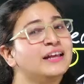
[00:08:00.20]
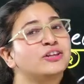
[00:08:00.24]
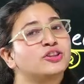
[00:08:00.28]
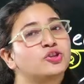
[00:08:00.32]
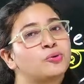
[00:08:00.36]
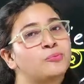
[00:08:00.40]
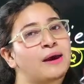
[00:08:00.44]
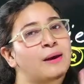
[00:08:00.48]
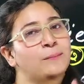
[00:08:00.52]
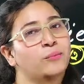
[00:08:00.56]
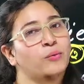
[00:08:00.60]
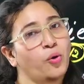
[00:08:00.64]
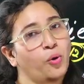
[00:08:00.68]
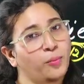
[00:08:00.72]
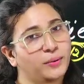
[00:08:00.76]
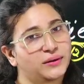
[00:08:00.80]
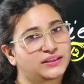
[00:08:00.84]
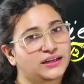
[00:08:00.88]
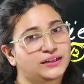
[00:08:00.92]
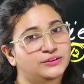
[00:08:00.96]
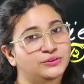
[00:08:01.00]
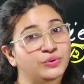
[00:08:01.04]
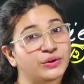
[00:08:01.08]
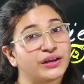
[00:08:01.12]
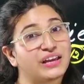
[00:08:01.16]
तो मैं आपको बता
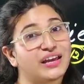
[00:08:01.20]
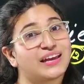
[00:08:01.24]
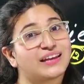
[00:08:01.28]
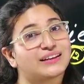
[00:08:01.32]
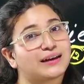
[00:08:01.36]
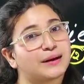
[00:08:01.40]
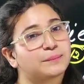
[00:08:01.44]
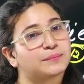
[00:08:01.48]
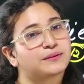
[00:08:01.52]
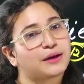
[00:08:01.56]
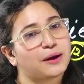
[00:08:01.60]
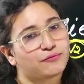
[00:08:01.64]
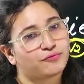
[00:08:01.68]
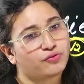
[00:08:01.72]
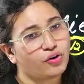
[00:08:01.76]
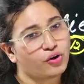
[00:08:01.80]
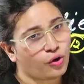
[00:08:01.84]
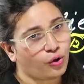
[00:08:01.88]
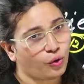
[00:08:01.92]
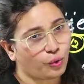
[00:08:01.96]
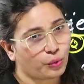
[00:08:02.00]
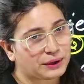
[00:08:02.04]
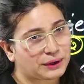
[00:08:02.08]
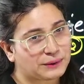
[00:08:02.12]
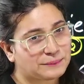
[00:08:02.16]
दूंगी कि कब कब वो
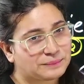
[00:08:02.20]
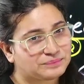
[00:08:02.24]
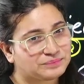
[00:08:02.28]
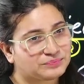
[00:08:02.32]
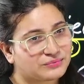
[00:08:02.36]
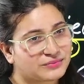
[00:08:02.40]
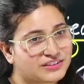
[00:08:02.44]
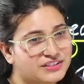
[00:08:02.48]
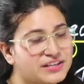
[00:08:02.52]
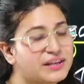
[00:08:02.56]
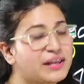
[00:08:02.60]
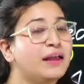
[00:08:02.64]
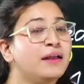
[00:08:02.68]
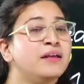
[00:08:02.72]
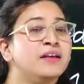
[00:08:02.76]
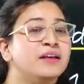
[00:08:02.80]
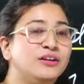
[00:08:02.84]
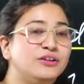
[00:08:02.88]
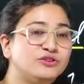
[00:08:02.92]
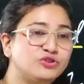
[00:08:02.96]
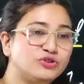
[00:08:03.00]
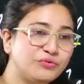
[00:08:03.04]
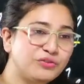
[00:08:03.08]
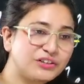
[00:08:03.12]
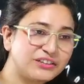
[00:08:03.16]
होगी ठीक है
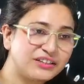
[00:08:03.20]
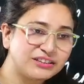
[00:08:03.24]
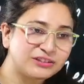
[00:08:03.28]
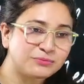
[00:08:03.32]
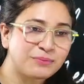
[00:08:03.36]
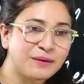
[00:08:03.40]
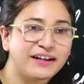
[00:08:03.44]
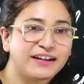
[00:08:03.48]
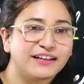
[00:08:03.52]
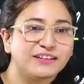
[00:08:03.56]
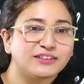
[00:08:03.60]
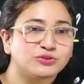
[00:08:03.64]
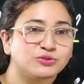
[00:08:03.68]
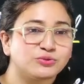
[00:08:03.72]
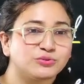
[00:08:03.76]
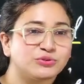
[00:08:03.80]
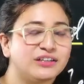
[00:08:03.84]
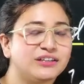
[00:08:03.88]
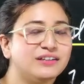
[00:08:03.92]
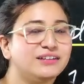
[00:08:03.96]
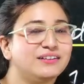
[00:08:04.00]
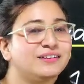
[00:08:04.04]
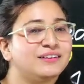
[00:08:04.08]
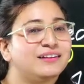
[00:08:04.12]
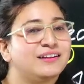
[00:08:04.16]
सो विद दिस माय डियर
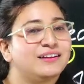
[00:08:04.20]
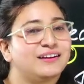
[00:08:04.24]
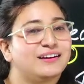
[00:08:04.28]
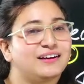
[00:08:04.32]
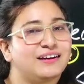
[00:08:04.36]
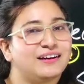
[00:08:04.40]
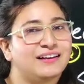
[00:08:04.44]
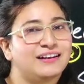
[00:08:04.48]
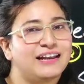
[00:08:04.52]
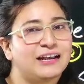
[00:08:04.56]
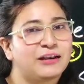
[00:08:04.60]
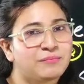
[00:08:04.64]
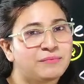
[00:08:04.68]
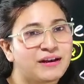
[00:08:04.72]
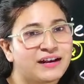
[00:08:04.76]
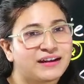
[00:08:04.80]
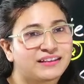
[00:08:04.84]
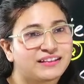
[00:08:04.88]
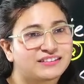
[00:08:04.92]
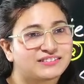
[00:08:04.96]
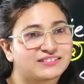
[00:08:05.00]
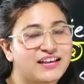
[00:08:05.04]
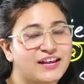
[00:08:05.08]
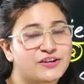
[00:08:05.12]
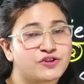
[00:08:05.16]
स्टूडेंट लेट मी एंड
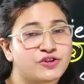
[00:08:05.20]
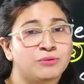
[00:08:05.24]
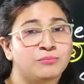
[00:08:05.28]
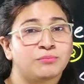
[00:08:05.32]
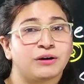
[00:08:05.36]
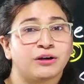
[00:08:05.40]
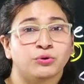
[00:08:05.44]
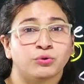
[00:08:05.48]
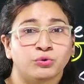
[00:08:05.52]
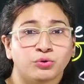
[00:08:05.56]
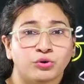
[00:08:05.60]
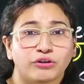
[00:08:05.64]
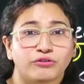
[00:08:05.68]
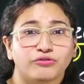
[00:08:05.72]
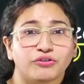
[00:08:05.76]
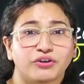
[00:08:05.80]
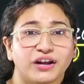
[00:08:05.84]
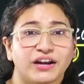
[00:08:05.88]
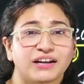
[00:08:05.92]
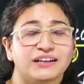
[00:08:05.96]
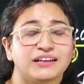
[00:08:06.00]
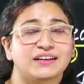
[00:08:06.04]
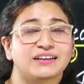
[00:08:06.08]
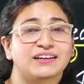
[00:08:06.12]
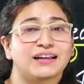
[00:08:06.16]
दिस सेशन बट डू नॉट
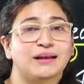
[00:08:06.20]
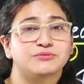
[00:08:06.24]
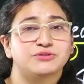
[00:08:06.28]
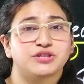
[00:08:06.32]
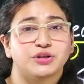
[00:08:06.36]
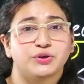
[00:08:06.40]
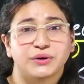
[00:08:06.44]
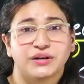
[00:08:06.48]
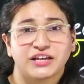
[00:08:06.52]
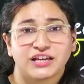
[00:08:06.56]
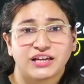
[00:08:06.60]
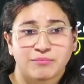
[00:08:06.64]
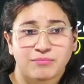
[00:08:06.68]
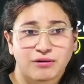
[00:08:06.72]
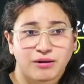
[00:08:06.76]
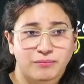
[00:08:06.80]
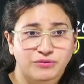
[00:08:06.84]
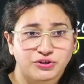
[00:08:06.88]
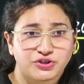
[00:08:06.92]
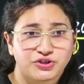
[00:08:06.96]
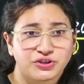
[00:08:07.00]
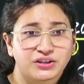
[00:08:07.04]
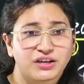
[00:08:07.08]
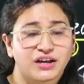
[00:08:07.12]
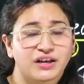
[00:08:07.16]
फॉरगेट अगर आप सी की
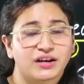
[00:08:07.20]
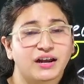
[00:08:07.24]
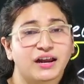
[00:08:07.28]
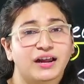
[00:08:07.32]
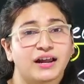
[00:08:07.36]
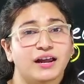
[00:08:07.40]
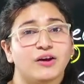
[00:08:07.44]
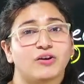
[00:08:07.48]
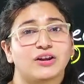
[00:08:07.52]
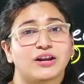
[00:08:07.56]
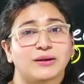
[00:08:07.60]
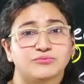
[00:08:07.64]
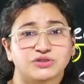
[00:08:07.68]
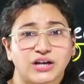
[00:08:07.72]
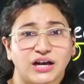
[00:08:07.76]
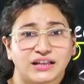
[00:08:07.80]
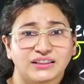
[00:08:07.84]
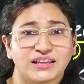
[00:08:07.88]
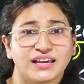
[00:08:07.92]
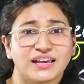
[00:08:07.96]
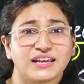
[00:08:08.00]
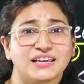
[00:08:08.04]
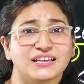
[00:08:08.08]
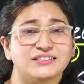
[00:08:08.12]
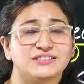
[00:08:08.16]
प्रिपरेशन कर रहे हैं और आप चाहते
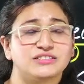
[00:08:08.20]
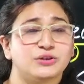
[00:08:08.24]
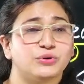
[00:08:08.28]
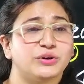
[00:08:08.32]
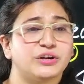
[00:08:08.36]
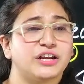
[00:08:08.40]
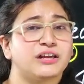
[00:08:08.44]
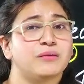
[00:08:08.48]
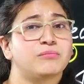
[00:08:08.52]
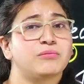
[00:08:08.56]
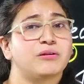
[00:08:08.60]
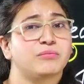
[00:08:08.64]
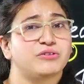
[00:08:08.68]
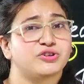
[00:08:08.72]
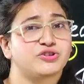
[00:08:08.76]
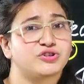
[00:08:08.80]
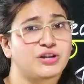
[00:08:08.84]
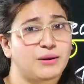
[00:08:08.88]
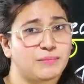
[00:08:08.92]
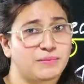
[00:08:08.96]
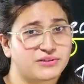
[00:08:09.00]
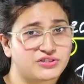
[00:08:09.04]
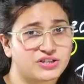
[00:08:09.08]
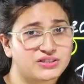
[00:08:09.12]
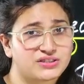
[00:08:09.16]
हैं कि सी की प्रिपरेशन आप
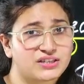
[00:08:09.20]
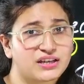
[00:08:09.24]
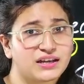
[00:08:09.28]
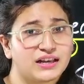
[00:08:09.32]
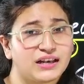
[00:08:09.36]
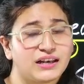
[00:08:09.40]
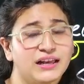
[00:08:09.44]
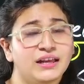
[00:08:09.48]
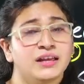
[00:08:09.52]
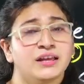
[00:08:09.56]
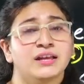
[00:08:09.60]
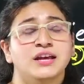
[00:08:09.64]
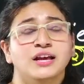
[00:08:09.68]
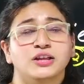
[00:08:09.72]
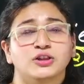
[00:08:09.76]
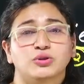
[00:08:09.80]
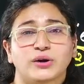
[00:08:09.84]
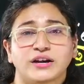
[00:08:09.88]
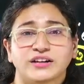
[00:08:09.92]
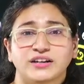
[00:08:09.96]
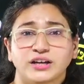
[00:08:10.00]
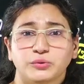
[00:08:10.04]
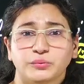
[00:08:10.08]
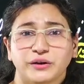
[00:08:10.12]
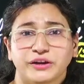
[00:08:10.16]
अच्छे से कर लें तो
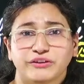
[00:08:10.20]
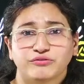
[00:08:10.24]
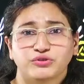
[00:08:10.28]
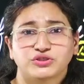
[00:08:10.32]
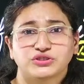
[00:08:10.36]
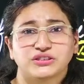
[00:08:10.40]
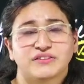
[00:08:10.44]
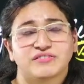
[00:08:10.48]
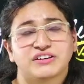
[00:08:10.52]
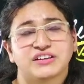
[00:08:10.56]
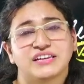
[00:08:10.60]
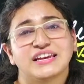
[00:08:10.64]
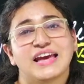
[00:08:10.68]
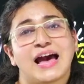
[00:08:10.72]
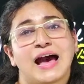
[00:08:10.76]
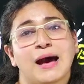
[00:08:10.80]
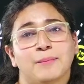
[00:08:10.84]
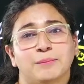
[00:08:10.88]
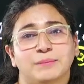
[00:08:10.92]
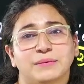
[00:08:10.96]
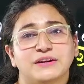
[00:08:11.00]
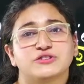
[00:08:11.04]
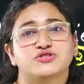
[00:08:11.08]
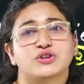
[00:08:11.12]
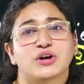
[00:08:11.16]
अड्डर ट्वेंटी फोर सेवन की ऐप
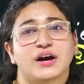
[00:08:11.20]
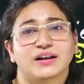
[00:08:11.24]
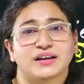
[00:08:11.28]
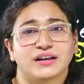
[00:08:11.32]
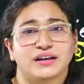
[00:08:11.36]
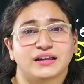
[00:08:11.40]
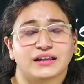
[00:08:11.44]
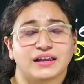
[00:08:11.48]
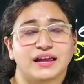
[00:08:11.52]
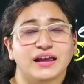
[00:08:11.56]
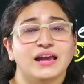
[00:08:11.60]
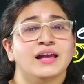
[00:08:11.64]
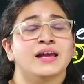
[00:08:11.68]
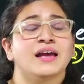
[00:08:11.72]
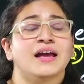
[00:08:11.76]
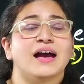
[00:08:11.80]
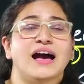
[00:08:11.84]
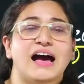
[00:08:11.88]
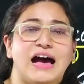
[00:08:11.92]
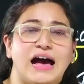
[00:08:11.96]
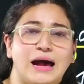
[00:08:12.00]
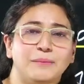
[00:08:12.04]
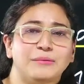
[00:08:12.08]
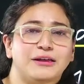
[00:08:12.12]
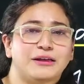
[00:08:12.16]
पर जाकर के
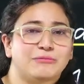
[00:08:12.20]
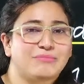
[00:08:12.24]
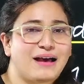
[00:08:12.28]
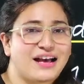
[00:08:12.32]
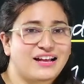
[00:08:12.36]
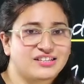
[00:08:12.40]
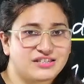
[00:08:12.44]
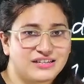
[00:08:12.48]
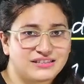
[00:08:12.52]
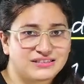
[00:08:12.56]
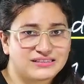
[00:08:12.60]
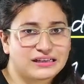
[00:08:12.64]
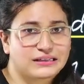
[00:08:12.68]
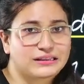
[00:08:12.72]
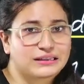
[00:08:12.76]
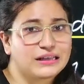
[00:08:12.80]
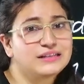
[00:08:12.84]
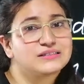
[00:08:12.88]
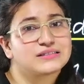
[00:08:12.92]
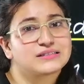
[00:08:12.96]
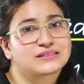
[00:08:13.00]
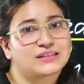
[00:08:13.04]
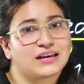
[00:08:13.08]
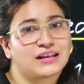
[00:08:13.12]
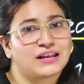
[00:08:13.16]
आप एक बैच ले सकते हैं
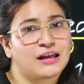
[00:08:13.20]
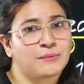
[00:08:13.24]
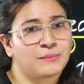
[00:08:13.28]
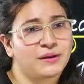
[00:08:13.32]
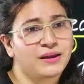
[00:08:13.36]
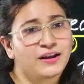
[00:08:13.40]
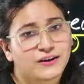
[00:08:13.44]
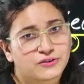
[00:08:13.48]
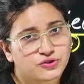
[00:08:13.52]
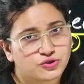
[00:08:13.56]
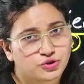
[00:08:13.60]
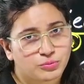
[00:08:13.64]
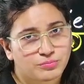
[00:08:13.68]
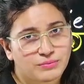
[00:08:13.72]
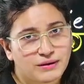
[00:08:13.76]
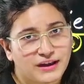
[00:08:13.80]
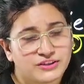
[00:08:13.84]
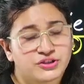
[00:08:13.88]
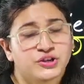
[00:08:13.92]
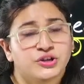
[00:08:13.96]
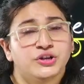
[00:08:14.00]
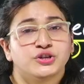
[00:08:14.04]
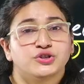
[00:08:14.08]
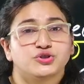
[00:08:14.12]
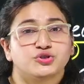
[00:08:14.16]
जिसका नाम है अर्जुन बैच
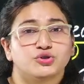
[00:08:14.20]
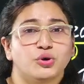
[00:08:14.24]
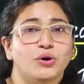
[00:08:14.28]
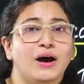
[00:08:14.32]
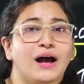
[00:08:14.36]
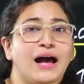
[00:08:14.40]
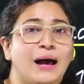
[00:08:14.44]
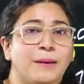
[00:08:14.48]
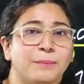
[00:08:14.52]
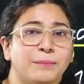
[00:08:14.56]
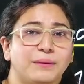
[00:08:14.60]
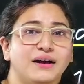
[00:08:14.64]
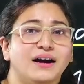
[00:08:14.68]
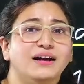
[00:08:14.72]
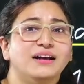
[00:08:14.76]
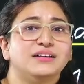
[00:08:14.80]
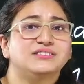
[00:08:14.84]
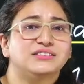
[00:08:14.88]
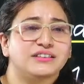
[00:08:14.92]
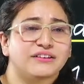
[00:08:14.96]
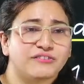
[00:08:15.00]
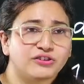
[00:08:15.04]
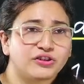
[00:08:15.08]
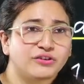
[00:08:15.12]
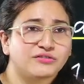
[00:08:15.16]
जो आपका
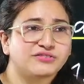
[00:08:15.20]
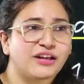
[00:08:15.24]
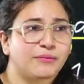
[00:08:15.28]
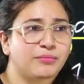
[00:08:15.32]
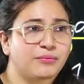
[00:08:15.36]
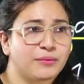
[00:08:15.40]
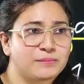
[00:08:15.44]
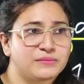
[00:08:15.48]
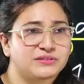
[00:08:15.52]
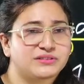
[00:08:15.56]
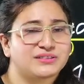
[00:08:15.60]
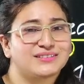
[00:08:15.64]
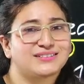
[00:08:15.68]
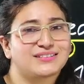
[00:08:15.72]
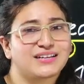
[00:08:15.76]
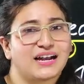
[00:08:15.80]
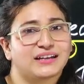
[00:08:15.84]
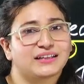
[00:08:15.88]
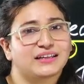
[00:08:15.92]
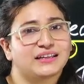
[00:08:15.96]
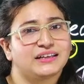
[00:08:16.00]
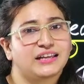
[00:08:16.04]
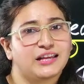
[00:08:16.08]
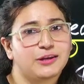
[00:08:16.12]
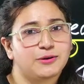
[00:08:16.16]
सेवन्थ ऑफ सेप्टेम्बर से स्टार्ट
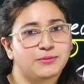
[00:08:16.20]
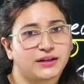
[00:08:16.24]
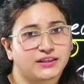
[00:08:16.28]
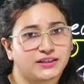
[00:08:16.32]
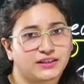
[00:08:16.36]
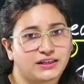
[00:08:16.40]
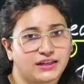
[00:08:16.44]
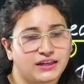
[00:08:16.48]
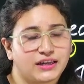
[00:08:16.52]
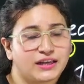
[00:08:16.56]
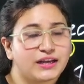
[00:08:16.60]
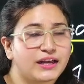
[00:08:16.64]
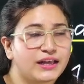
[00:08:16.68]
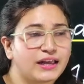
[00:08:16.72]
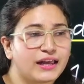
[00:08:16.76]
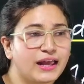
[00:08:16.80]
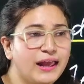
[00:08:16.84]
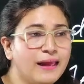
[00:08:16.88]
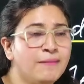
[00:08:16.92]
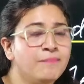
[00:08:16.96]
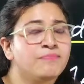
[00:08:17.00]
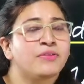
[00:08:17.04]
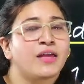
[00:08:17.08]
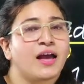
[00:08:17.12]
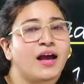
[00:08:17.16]
करने की बात करी गई है
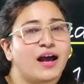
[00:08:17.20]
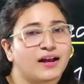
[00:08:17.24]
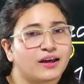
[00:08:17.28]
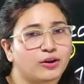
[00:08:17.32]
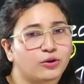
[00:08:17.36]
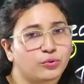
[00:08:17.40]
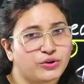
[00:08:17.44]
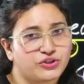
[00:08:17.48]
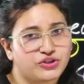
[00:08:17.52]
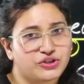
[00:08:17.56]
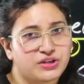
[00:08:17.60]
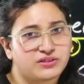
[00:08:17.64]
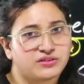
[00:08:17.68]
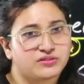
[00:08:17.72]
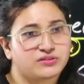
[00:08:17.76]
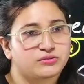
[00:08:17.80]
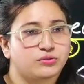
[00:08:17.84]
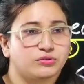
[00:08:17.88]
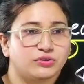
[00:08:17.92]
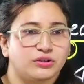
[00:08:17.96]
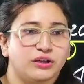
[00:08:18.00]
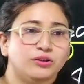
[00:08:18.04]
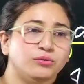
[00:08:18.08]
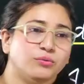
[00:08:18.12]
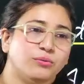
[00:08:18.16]
अगर कोई चेंजेस
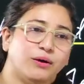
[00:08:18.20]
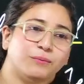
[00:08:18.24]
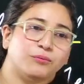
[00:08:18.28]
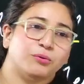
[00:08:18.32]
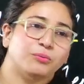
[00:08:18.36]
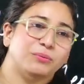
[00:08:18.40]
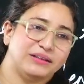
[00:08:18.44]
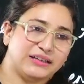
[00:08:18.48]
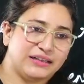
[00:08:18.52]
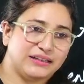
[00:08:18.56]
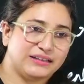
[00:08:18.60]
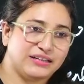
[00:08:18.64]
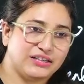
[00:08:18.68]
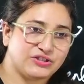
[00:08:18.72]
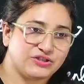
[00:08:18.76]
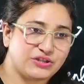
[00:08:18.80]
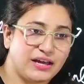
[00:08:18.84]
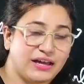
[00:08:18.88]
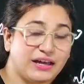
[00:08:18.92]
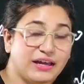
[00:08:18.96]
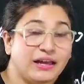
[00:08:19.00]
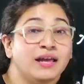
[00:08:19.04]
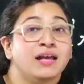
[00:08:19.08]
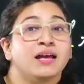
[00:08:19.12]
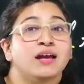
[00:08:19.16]
होते हैं तो वो आपको बता दिए
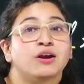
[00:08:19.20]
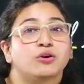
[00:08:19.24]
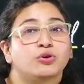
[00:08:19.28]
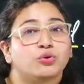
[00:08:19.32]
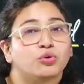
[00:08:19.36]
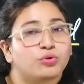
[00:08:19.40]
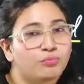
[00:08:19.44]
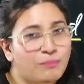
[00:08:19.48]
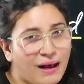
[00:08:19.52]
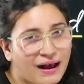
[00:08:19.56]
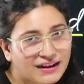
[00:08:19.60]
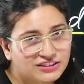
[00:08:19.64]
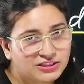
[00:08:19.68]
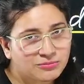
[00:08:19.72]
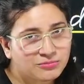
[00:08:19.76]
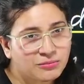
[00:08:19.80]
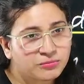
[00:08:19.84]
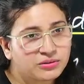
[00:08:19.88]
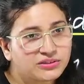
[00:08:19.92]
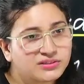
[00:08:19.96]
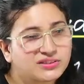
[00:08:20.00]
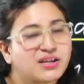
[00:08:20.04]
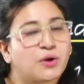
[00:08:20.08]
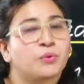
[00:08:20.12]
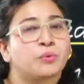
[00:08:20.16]
जाएंगे मैक्सिमम
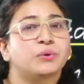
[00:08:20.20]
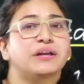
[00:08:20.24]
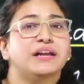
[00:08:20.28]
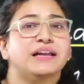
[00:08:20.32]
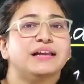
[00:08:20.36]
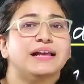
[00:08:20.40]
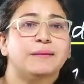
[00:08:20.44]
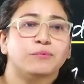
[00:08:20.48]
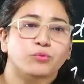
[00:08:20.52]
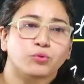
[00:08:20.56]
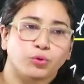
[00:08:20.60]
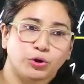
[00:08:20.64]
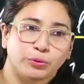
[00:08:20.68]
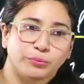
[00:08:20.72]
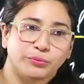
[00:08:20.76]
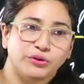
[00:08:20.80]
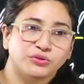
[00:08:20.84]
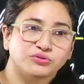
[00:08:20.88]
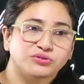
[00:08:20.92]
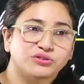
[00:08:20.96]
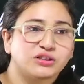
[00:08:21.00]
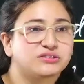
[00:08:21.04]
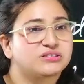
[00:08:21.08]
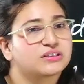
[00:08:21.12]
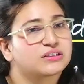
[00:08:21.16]
डिस्काउंट के लिए आप कोड भी यूज़
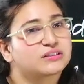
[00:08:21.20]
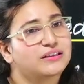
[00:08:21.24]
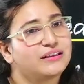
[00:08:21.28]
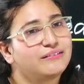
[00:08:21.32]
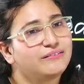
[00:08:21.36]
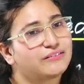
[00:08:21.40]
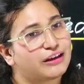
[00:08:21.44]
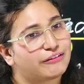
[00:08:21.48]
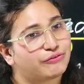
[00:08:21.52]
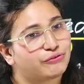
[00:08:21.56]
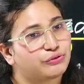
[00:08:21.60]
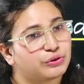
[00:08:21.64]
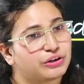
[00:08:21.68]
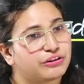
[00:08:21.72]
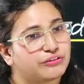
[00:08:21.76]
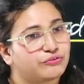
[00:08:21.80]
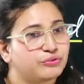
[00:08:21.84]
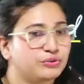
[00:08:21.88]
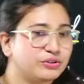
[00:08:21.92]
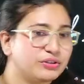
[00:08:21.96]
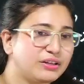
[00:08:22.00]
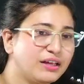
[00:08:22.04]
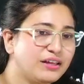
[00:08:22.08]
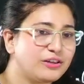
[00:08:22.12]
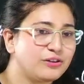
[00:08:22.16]
कर सकते हैं वाई फोर एट फोर
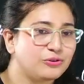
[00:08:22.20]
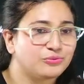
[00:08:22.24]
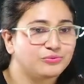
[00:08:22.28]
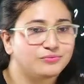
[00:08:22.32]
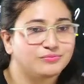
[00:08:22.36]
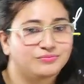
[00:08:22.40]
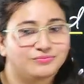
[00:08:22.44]
थैंक यू